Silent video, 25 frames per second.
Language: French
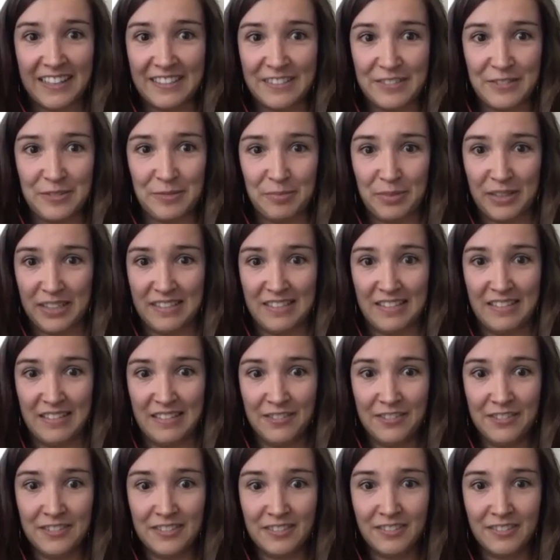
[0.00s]
à la question
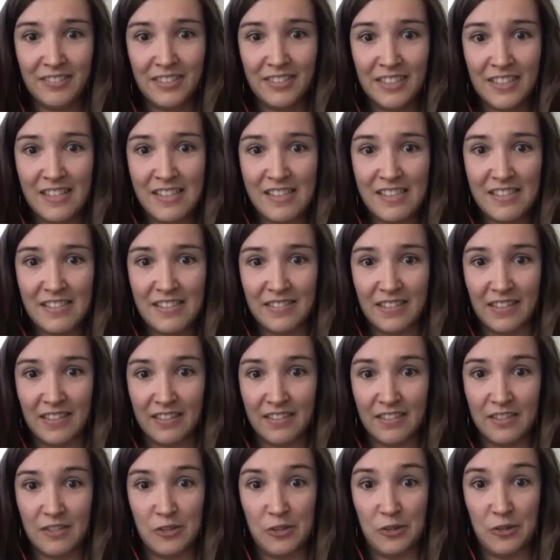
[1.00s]
précédente,
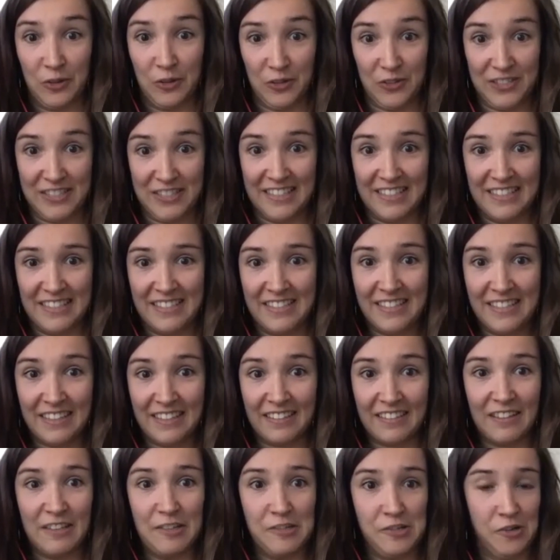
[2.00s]
c'est se
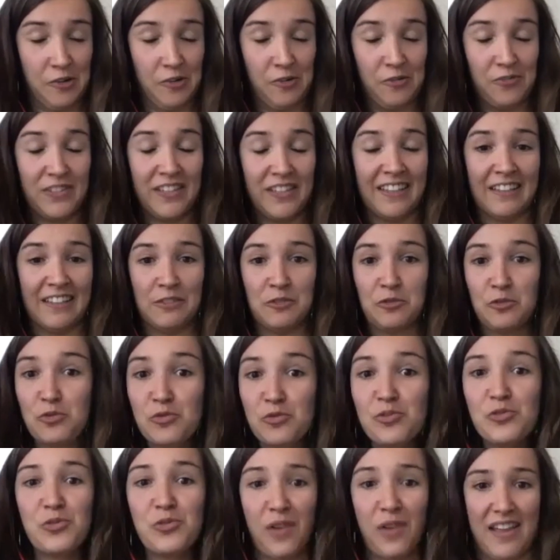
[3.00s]
ressaisir, et je reviendrai
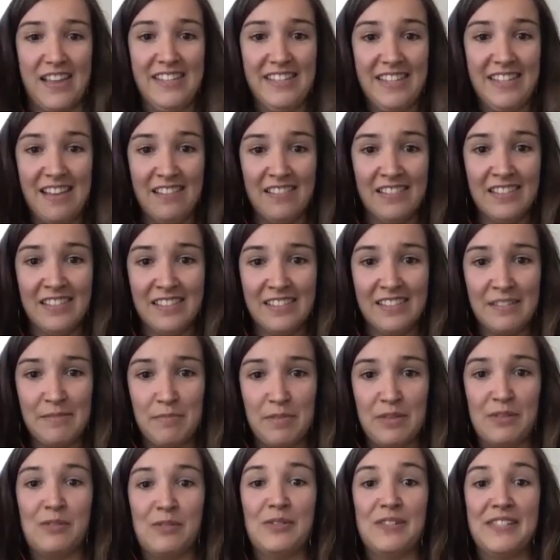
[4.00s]
toujours à ça,
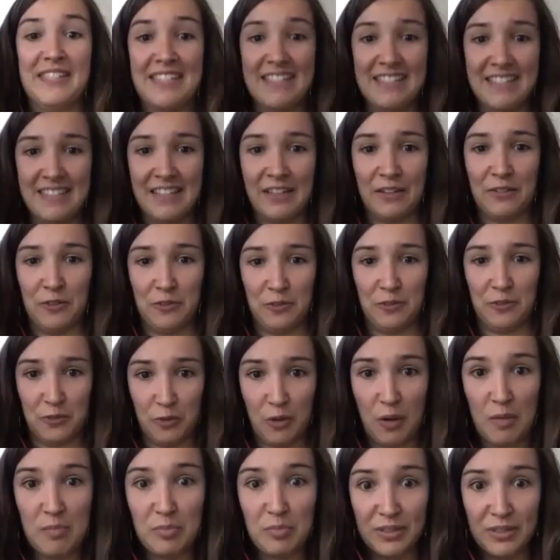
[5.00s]
mais se saisir de
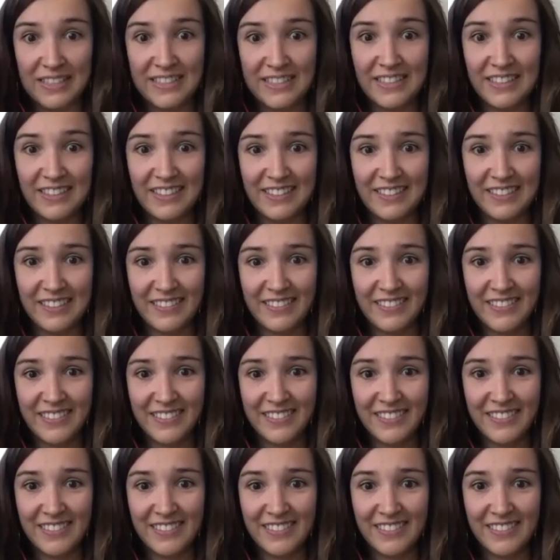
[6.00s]
nos droits politiques,